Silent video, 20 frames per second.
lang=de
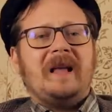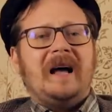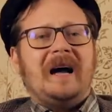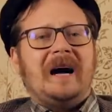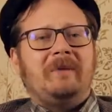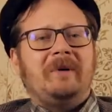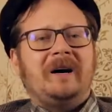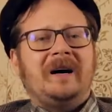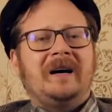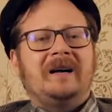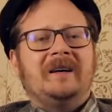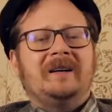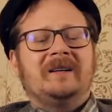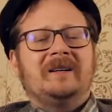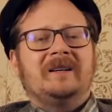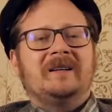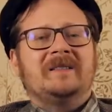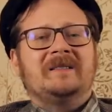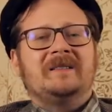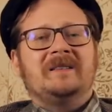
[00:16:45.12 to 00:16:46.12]
aber
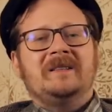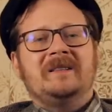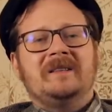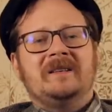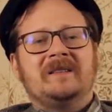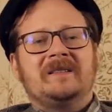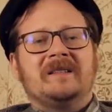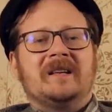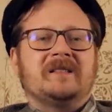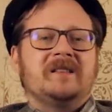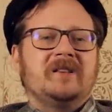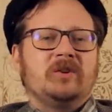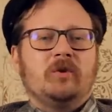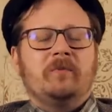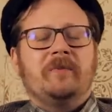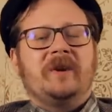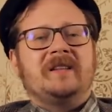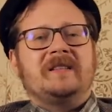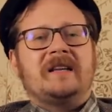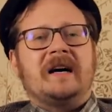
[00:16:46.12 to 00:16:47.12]
äh, sie ist jetzt nicht
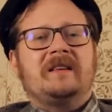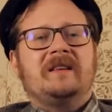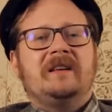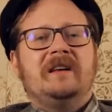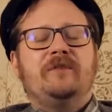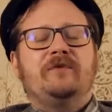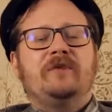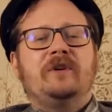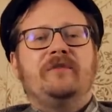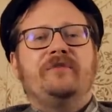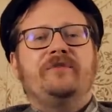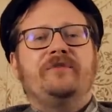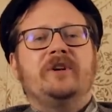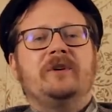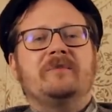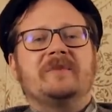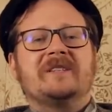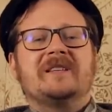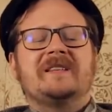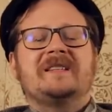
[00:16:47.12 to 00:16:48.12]
unbedingt sachdienlich für den
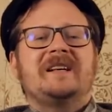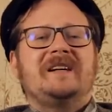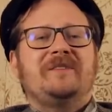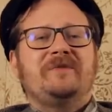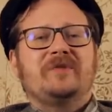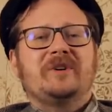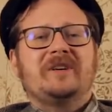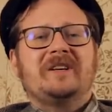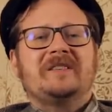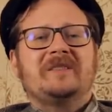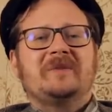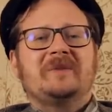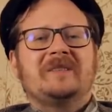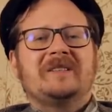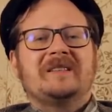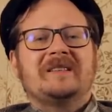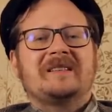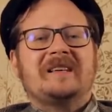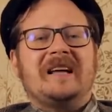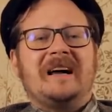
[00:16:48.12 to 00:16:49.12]
Film. Es ist halt wirklich so
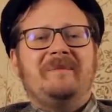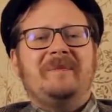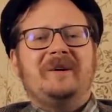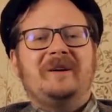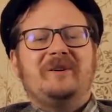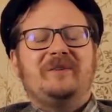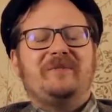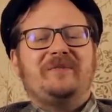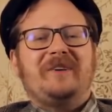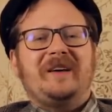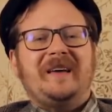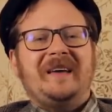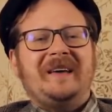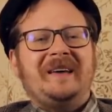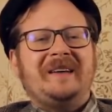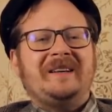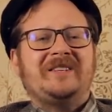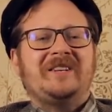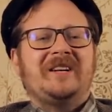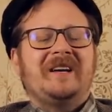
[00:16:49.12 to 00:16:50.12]
dieses Coming of
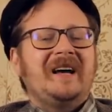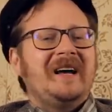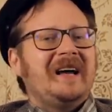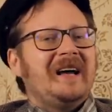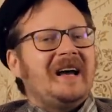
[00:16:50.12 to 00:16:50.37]
Age.